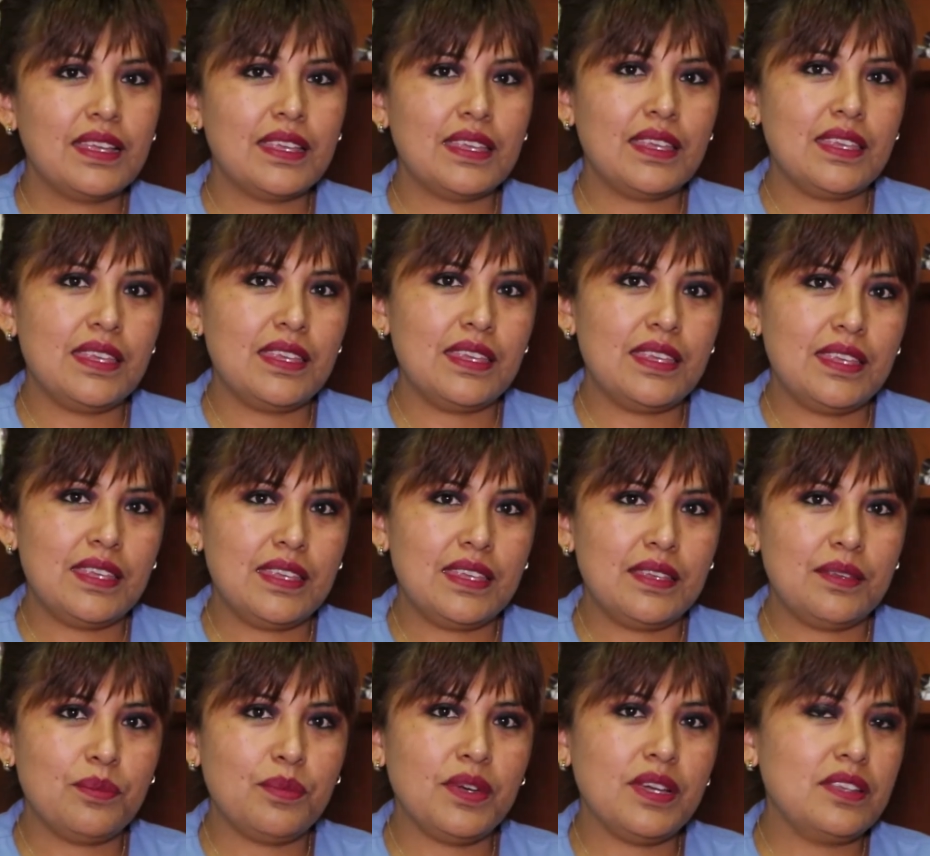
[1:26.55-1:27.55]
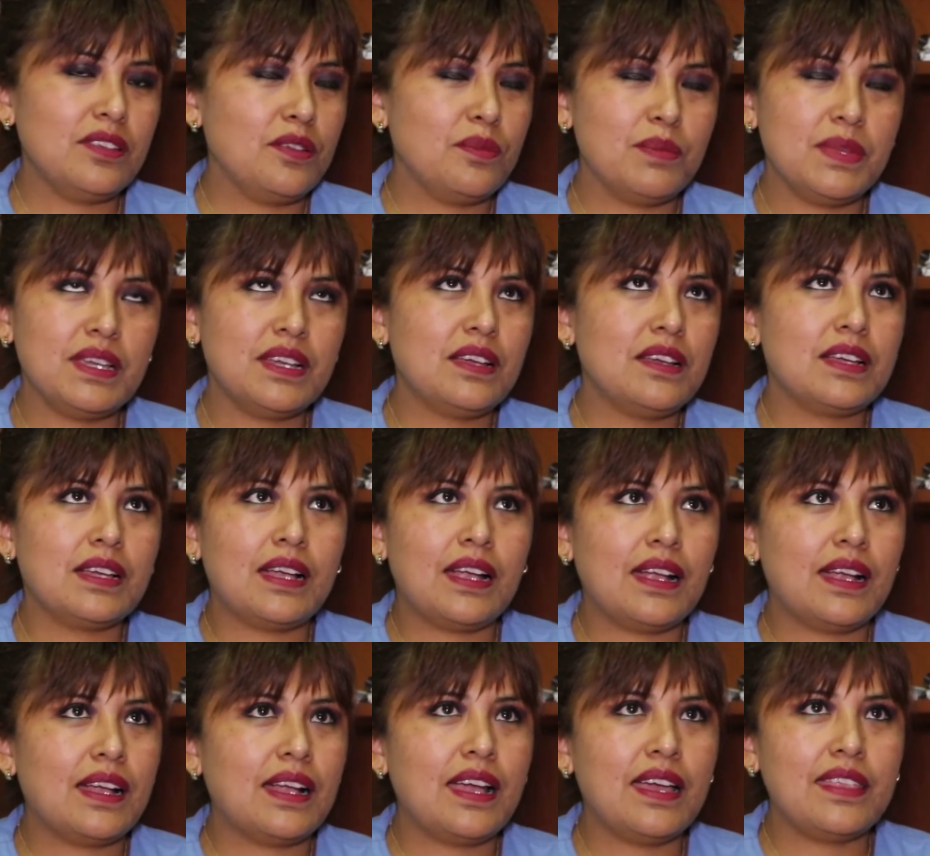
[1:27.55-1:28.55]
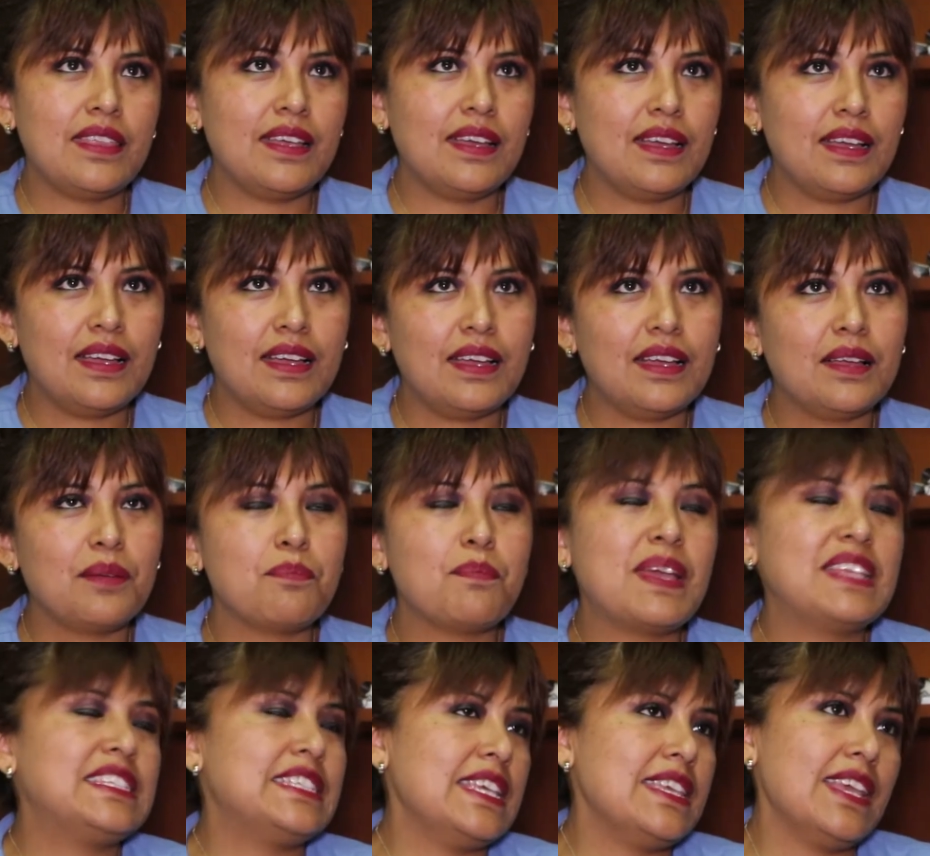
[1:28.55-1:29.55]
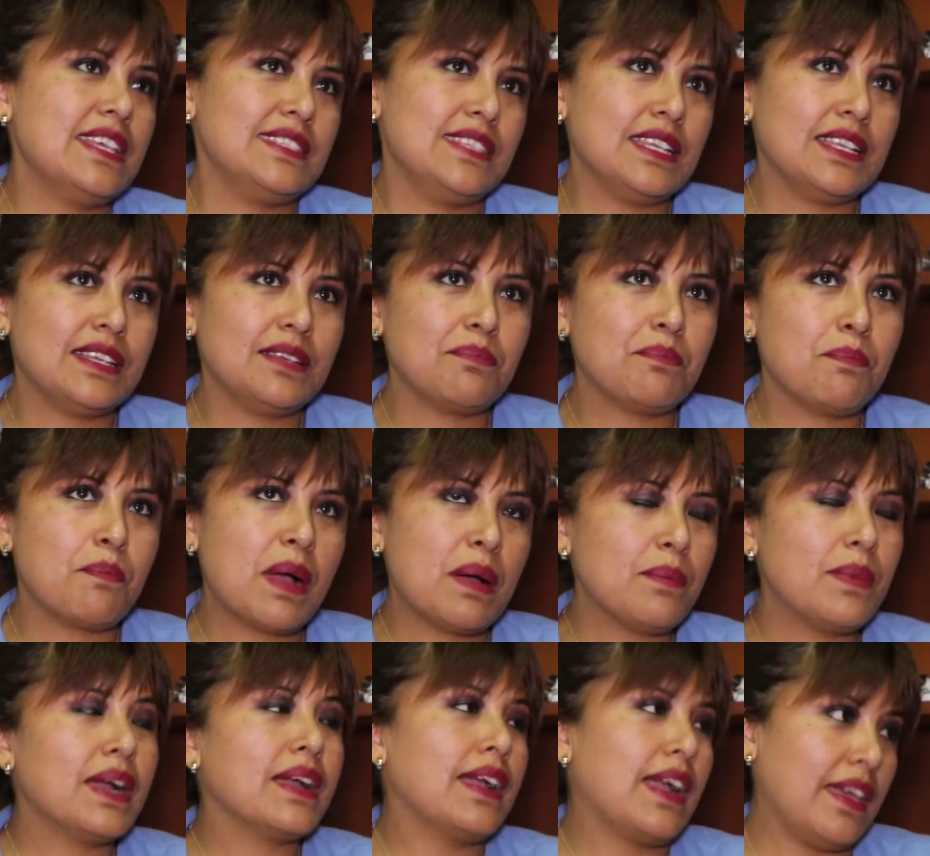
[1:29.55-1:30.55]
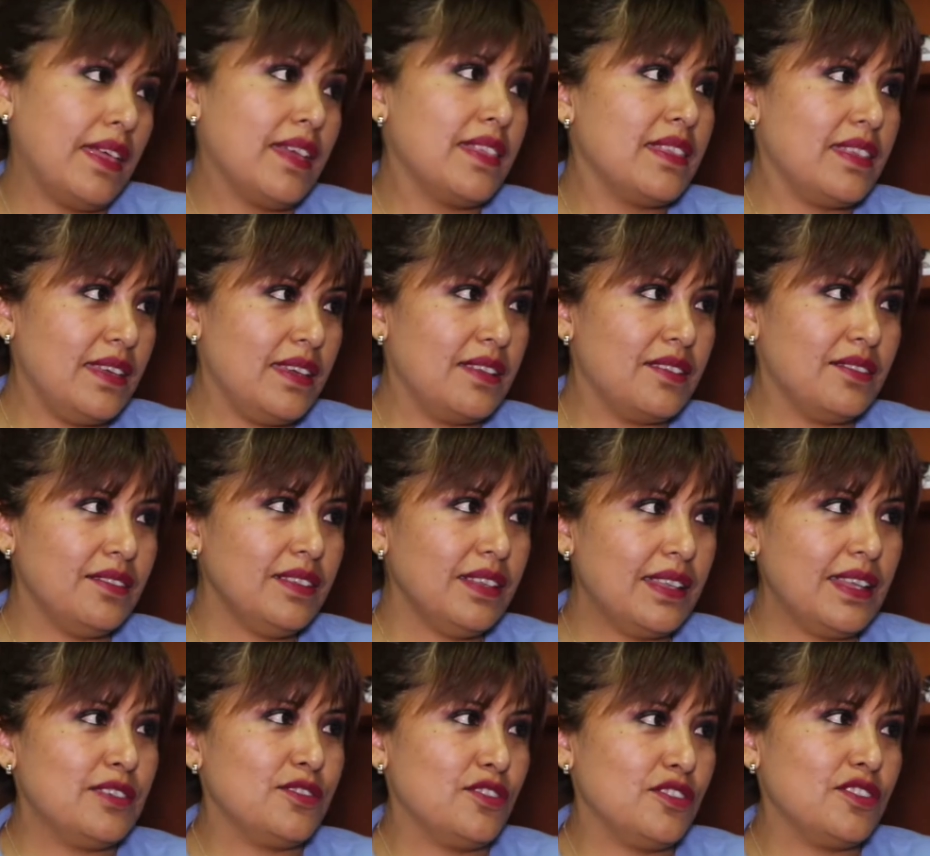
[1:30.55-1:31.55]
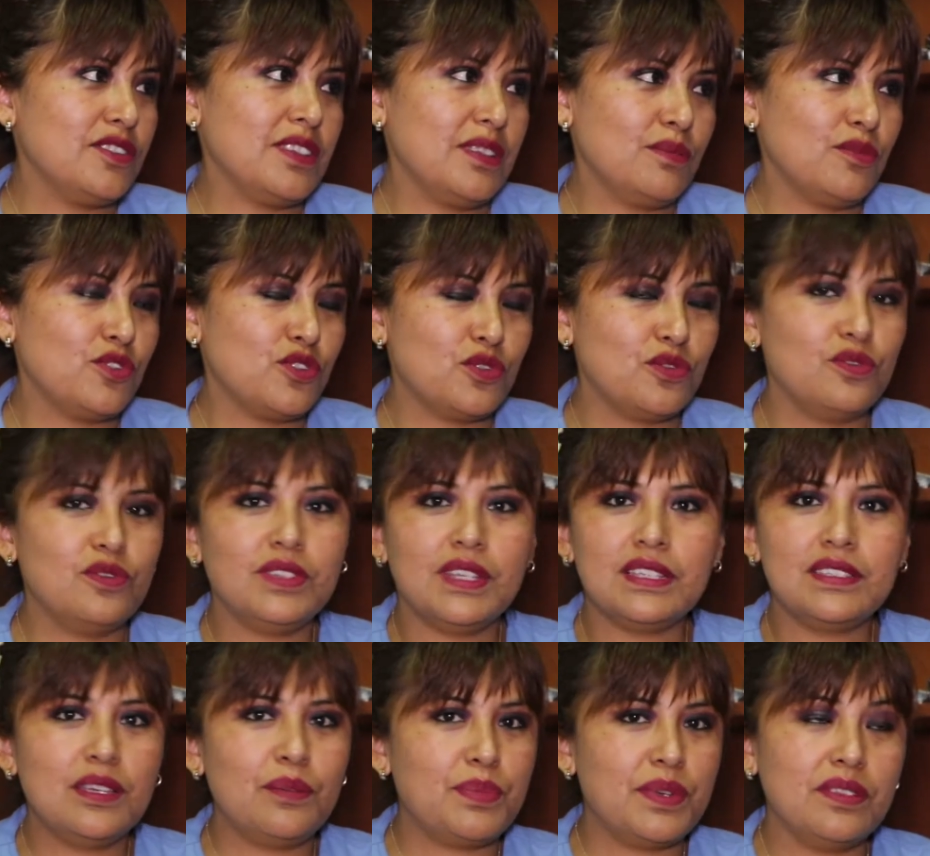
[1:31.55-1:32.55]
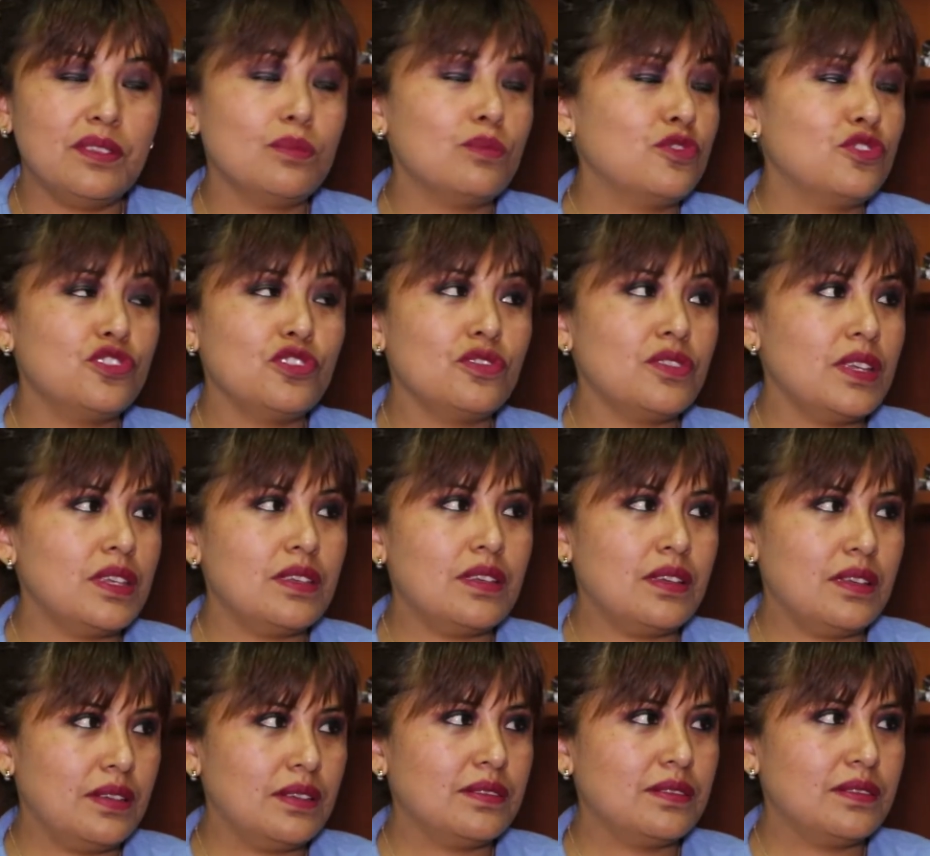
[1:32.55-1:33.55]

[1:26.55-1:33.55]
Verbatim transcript: Y bueno, mi hija cada, me enseña a ser mamá cada día, ¿no? Las dos estamos juntas y aprendo mucho de ella.